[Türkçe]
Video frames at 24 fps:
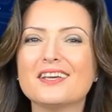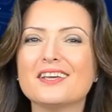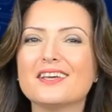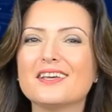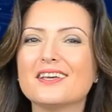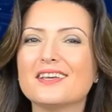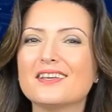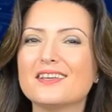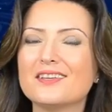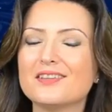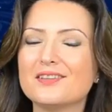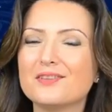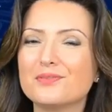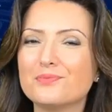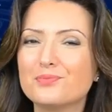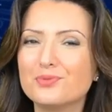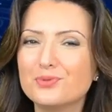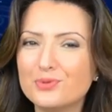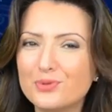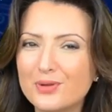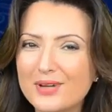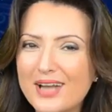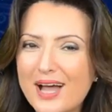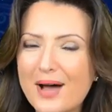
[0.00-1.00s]
e,
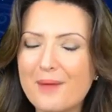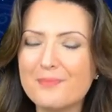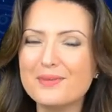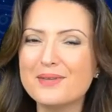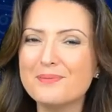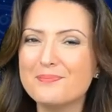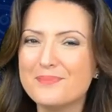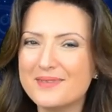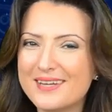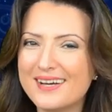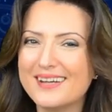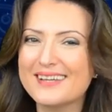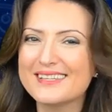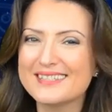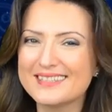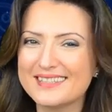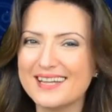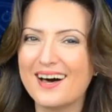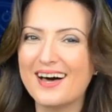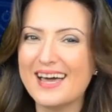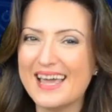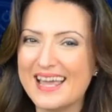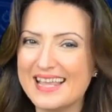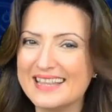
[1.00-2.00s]
bu dönemde biraz
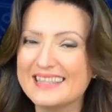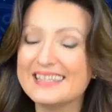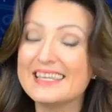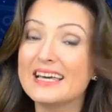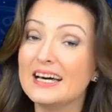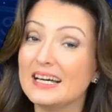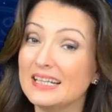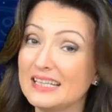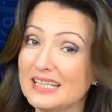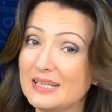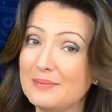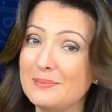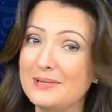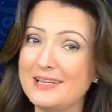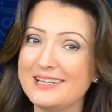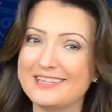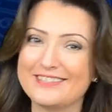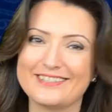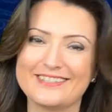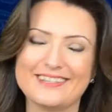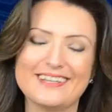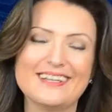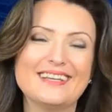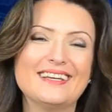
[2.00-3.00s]
daha etki
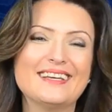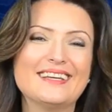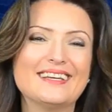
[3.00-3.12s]
alabilir.